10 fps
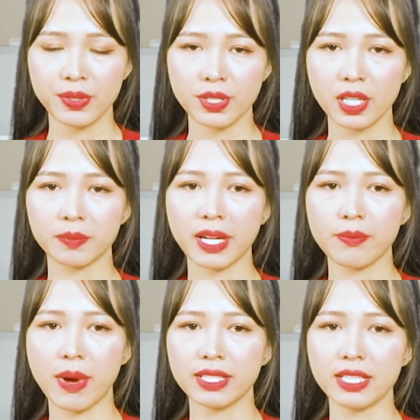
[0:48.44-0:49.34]
Trường hợp
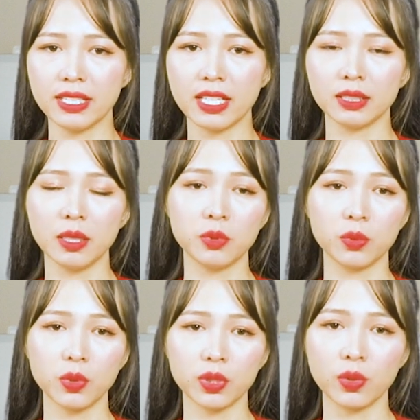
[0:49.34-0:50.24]
này bạn chỉ cần tiếp
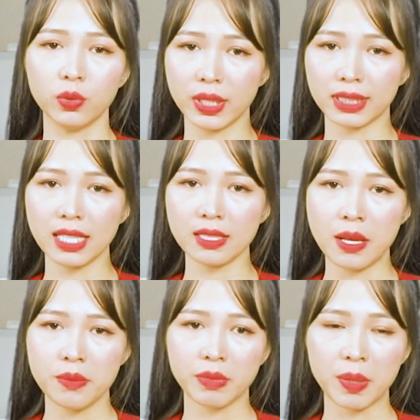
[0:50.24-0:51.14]
tục tuân thủ nguyên tắc,
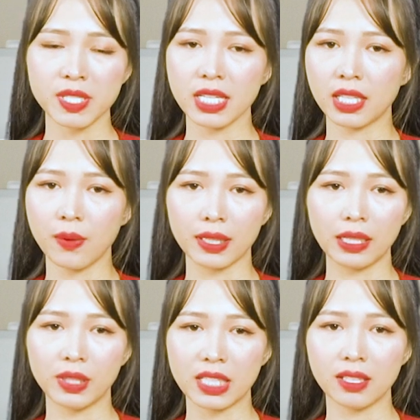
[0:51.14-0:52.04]
bám sát kế hoạch
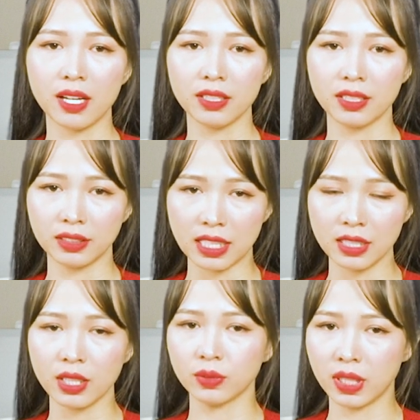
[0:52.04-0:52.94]
giao dịch ở những
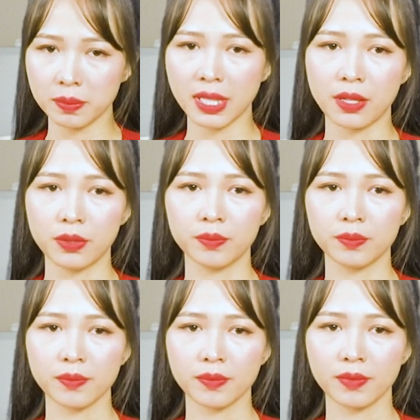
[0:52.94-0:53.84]
tín hiệu tiếp theo.
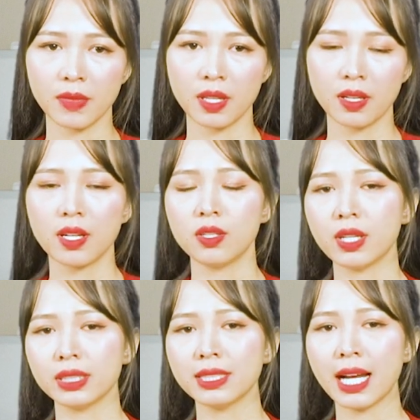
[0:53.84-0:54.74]

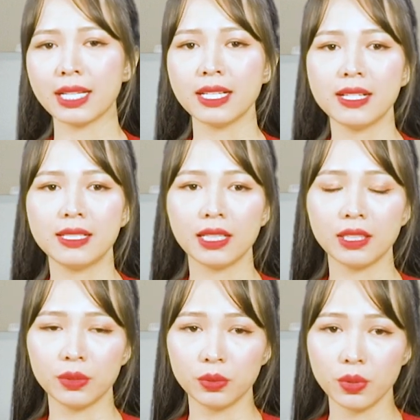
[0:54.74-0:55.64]
Loại thứ hai là
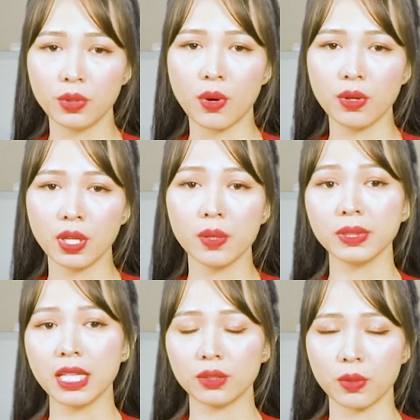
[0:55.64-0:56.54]
kiểu thua lỗ
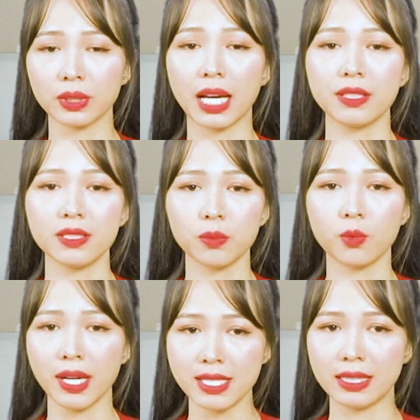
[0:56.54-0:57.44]
không nên tồn tại trong
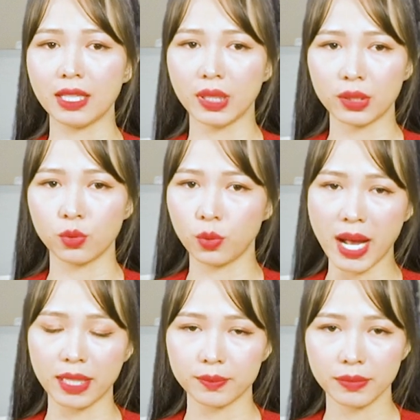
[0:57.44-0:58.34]
quá trình giao dịch của
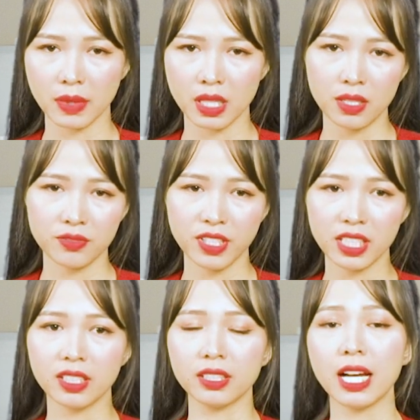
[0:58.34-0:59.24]
bạn.
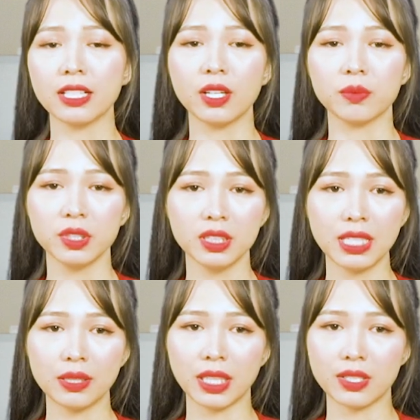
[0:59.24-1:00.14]
Vì những hành động như
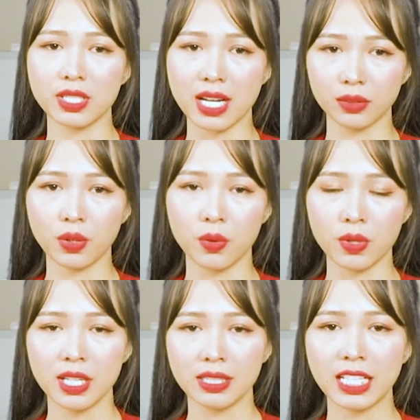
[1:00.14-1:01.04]
giao dịch trả
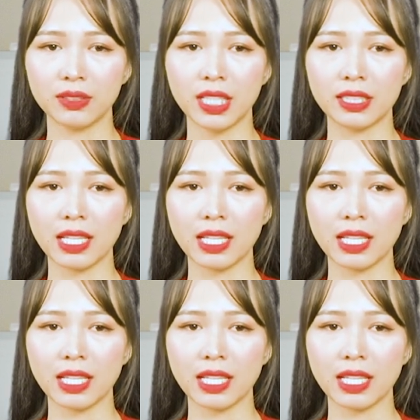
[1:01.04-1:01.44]
thù, giao dịch